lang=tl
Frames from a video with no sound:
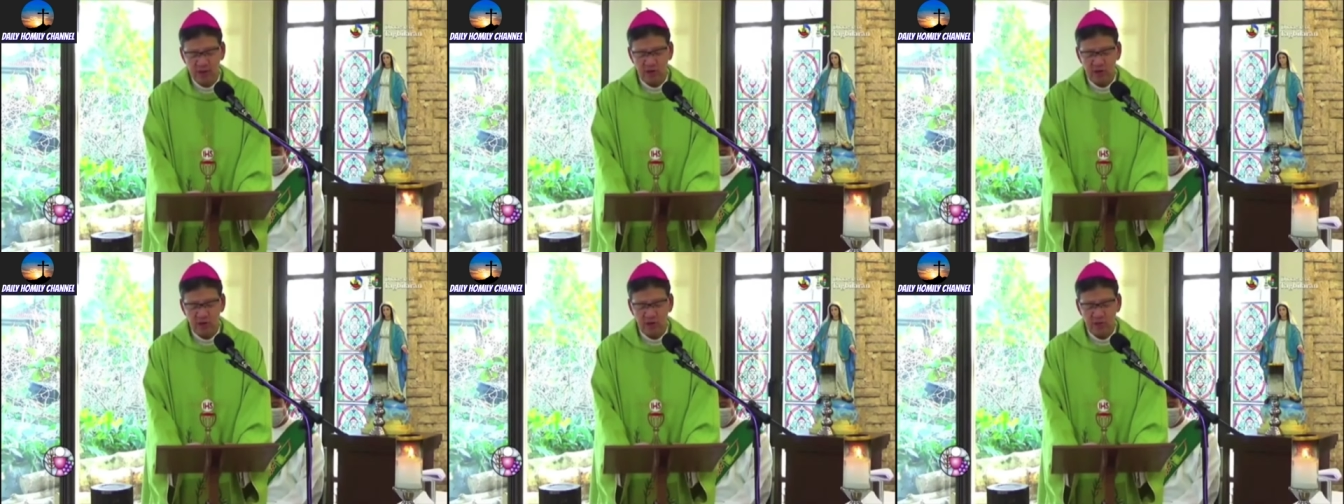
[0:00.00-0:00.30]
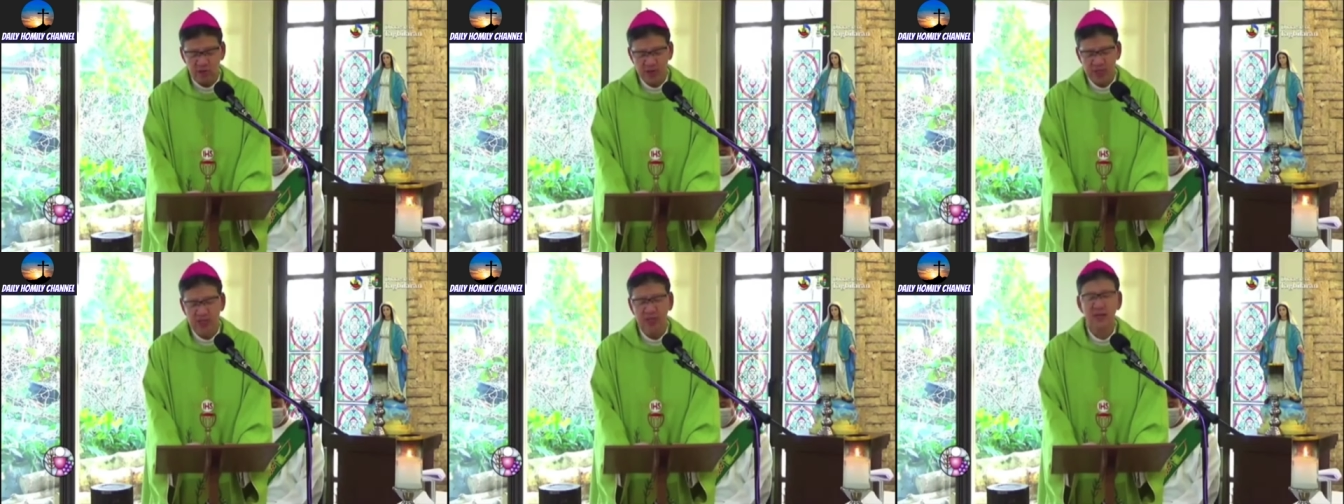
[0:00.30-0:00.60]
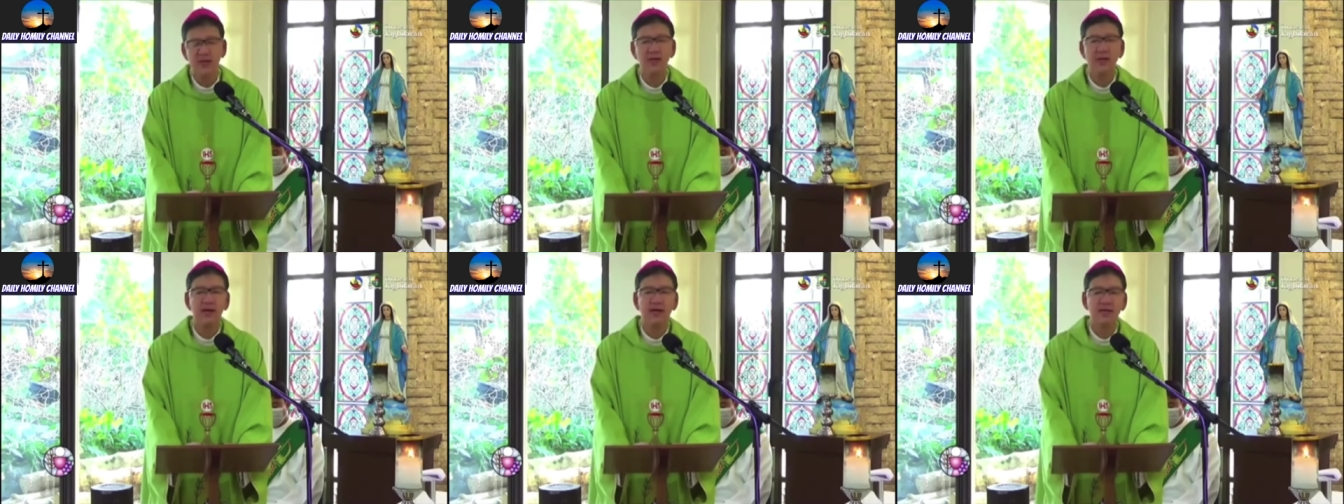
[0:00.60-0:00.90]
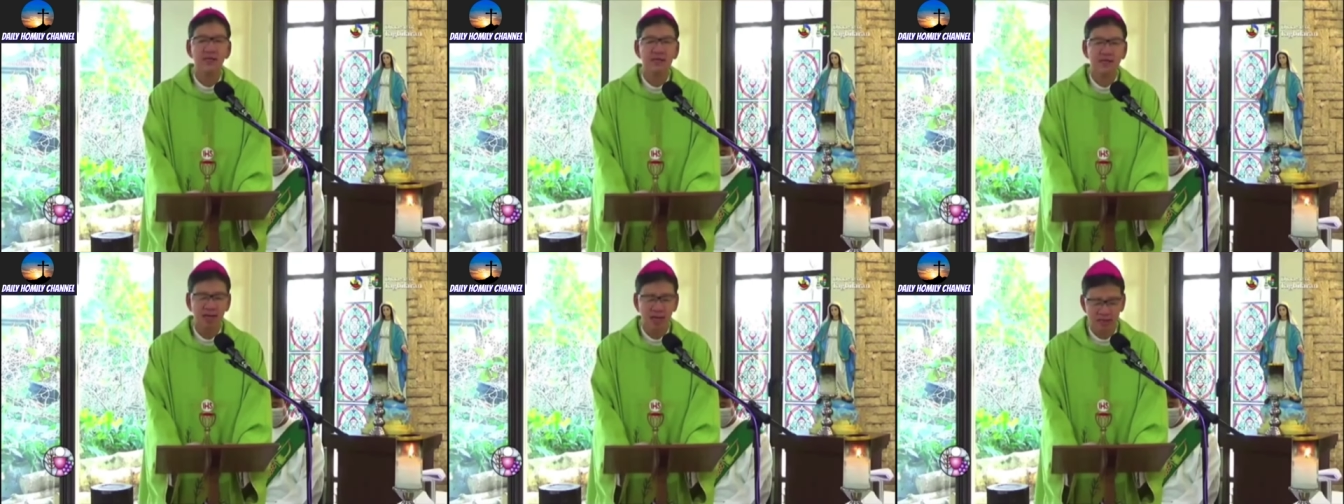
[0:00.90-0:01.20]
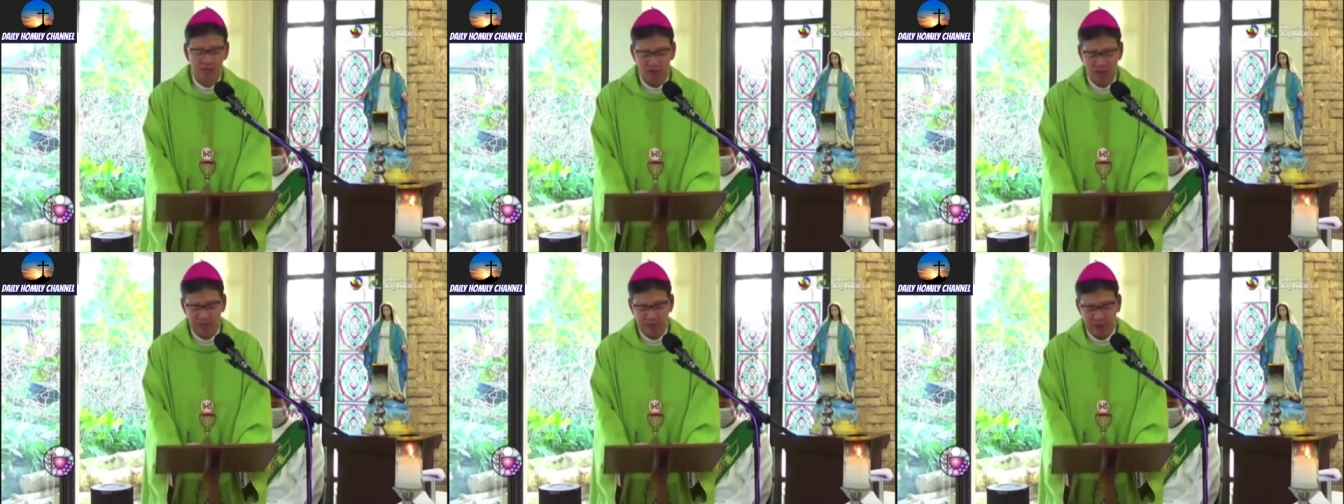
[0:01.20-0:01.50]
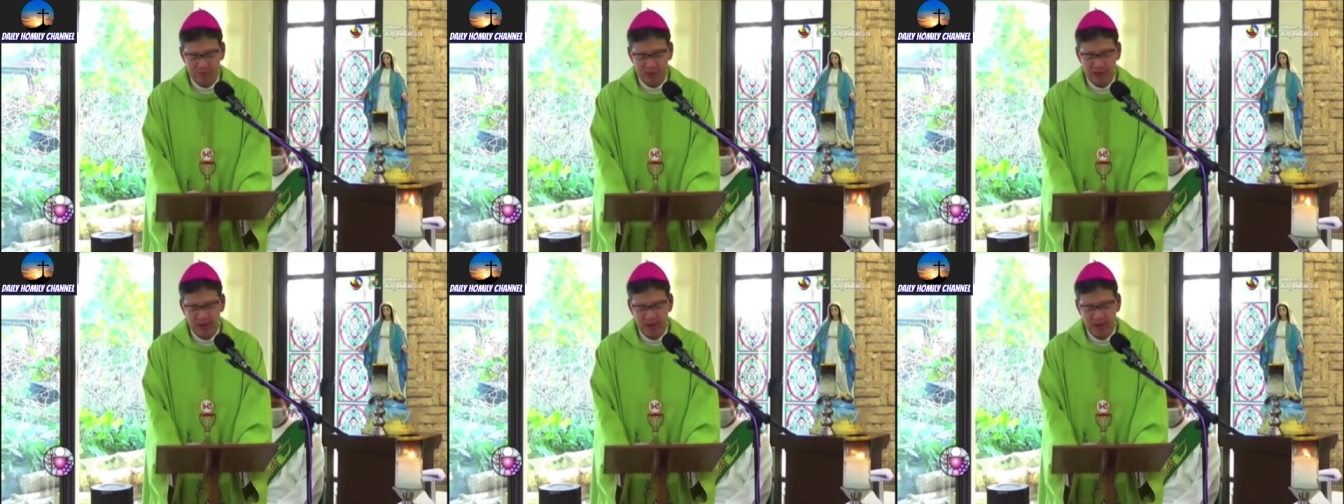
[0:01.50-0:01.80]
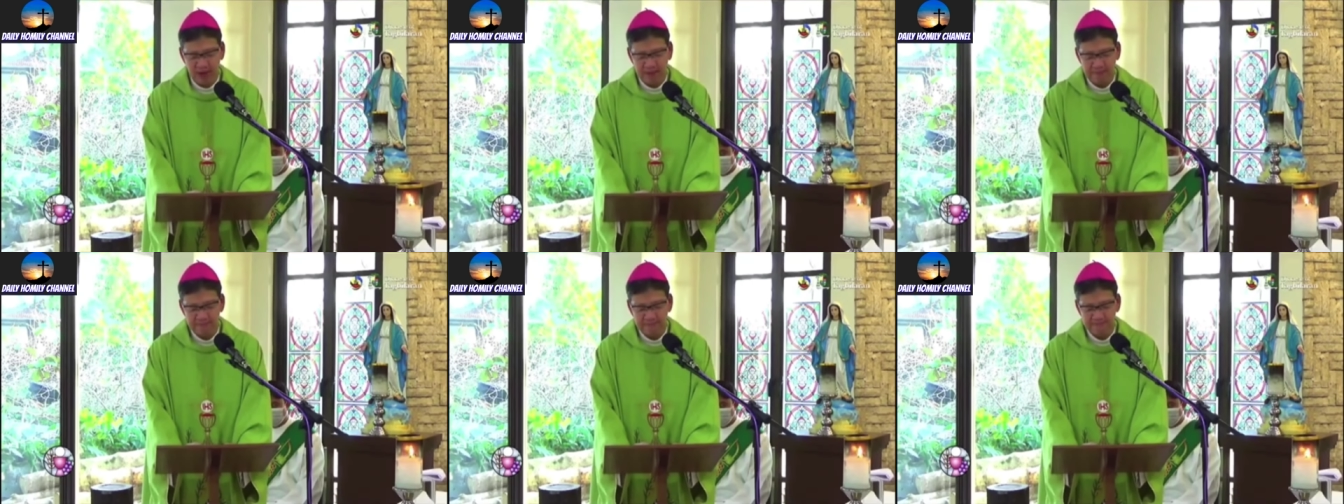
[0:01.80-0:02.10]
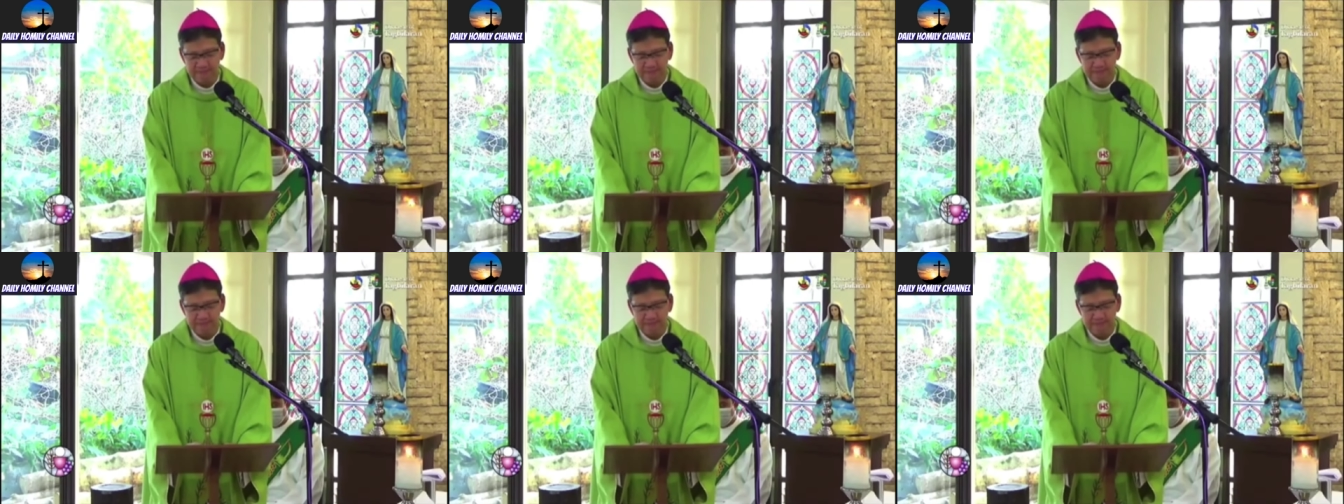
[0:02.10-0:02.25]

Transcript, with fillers: ug bisan diha sa atong pamilya.